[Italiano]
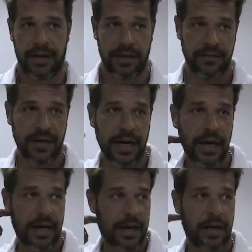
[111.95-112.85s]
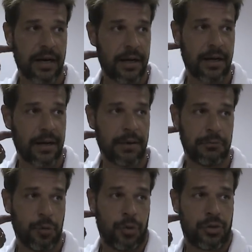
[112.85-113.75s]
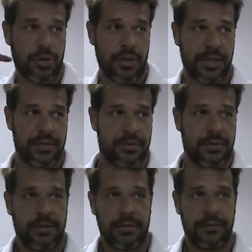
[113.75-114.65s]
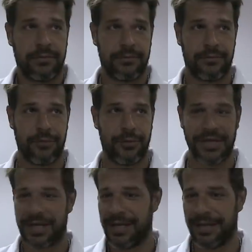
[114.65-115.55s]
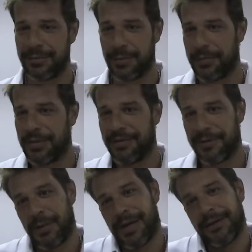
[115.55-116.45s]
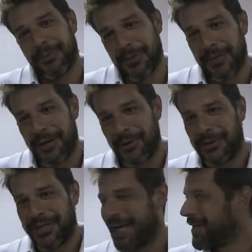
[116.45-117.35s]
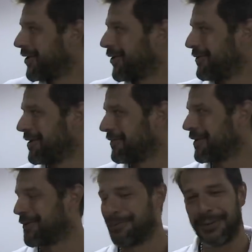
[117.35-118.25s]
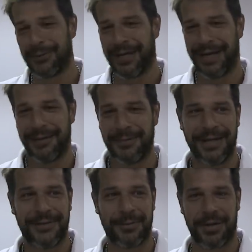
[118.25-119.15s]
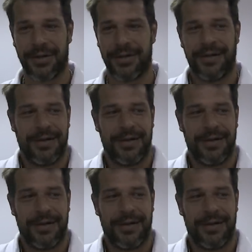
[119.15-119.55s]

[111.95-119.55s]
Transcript: Arriva, mm, non lo so, adesso non, non, voglio dire niente prima di aver parlato prima col tecnico e aver fatto almeno un allenamento, però